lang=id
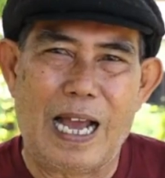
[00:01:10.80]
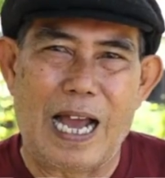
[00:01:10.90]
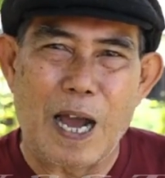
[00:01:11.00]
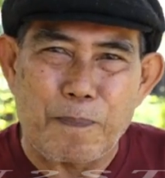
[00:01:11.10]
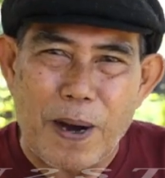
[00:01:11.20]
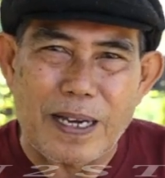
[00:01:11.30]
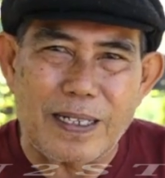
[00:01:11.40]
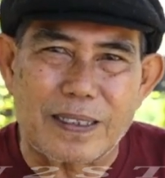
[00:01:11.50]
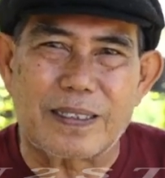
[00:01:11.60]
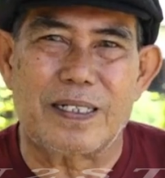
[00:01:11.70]
Apa
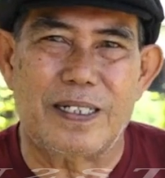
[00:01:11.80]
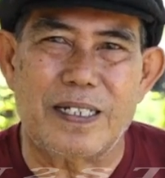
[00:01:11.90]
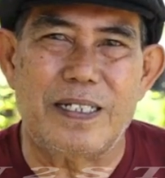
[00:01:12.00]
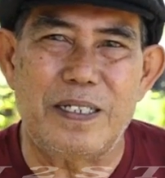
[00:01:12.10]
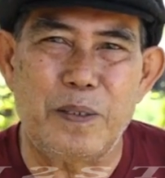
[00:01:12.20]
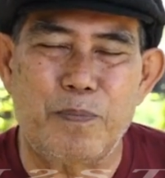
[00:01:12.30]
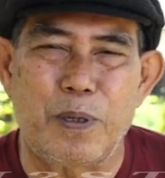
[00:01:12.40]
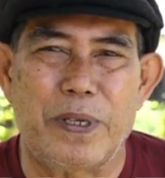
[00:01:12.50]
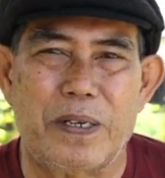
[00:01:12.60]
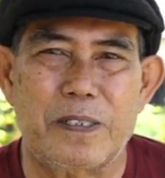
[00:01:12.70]
yang terjadi,
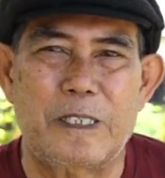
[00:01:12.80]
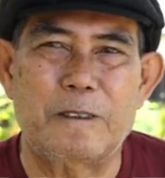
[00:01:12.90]
pemirsa?